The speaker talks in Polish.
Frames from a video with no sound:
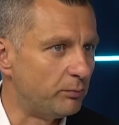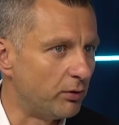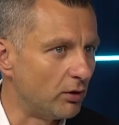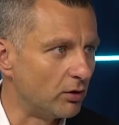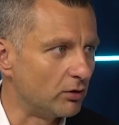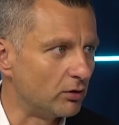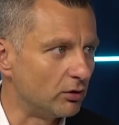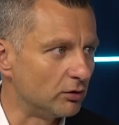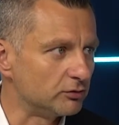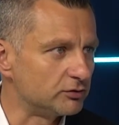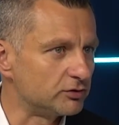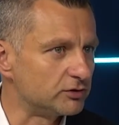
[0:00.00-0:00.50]

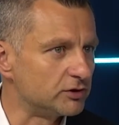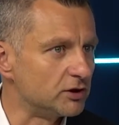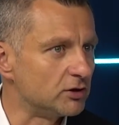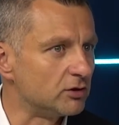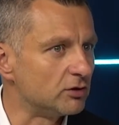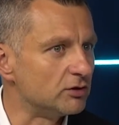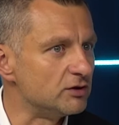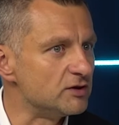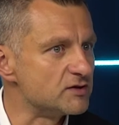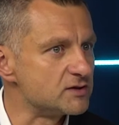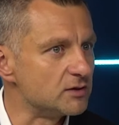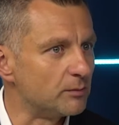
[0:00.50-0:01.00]
pogląd,
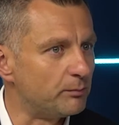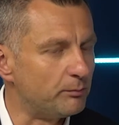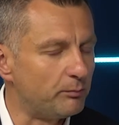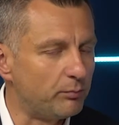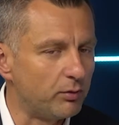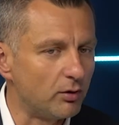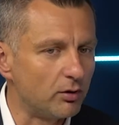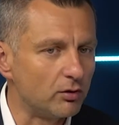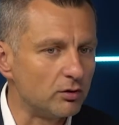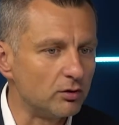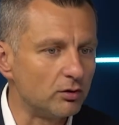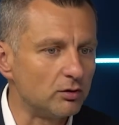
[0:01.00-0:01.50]
tylko jest to
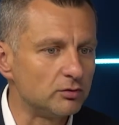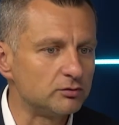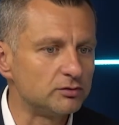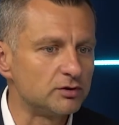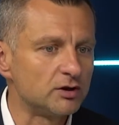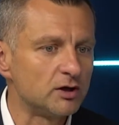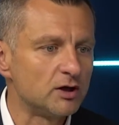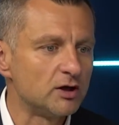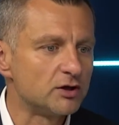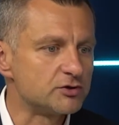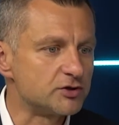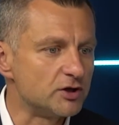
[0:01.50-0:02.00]
pogląd
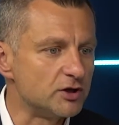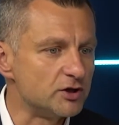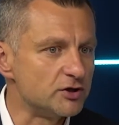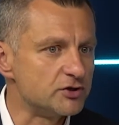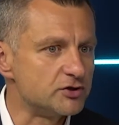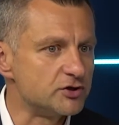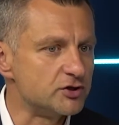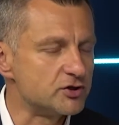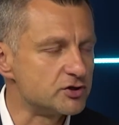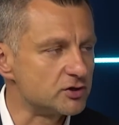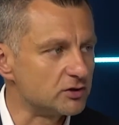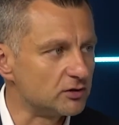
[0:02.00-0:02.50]

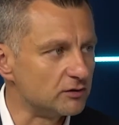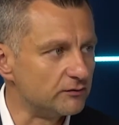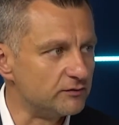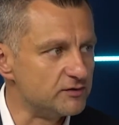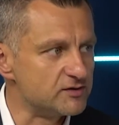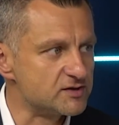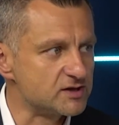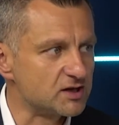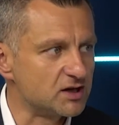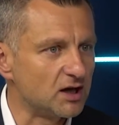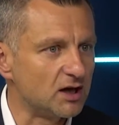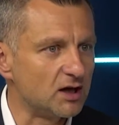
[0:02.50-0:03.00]
części
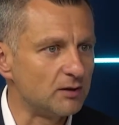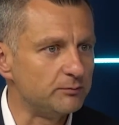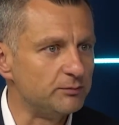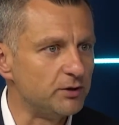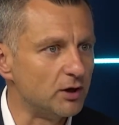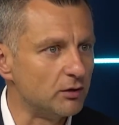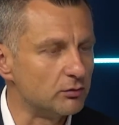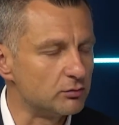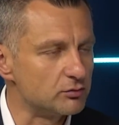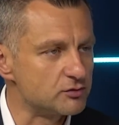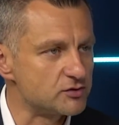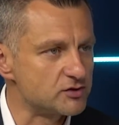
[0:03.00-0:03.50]
środowiska
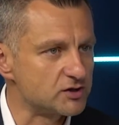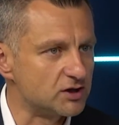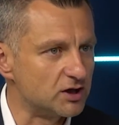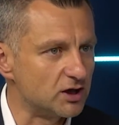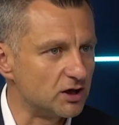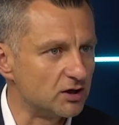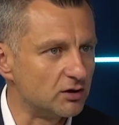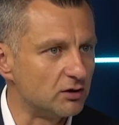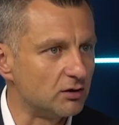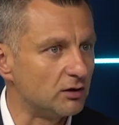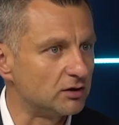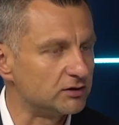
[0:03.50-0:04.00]

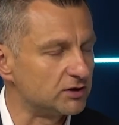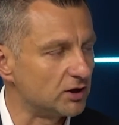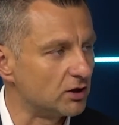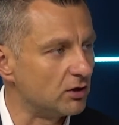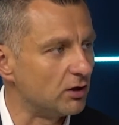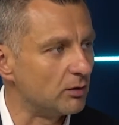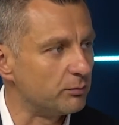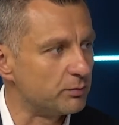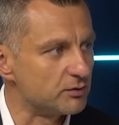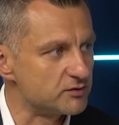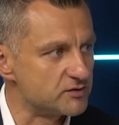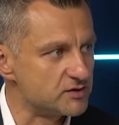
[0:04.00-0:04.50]
białoruskiego,
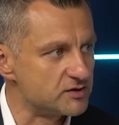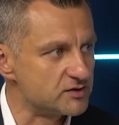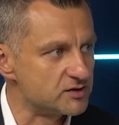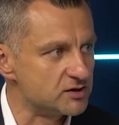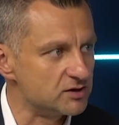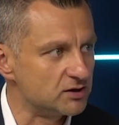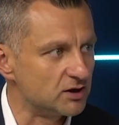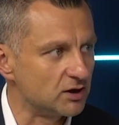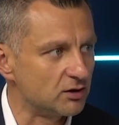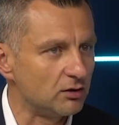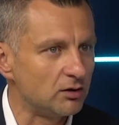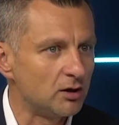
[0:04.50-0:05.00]
tego
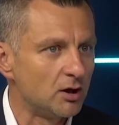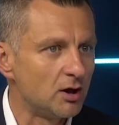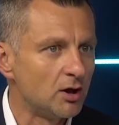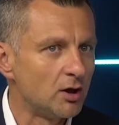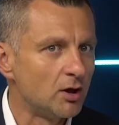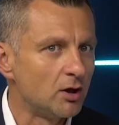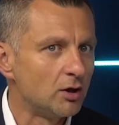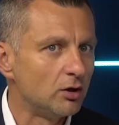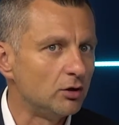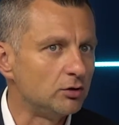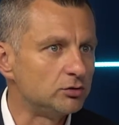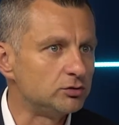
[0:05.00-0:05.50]
opozycyjnego,
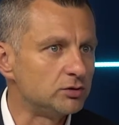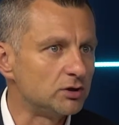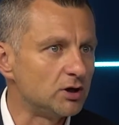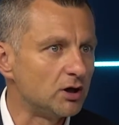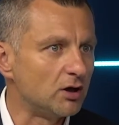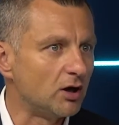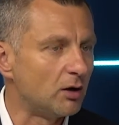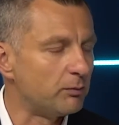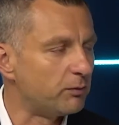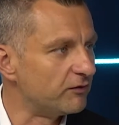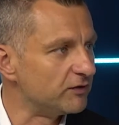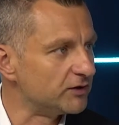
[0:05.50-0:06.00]

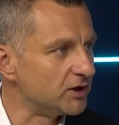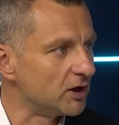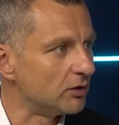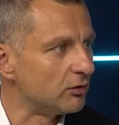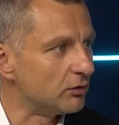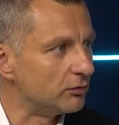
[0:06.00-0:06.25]
które opowiadało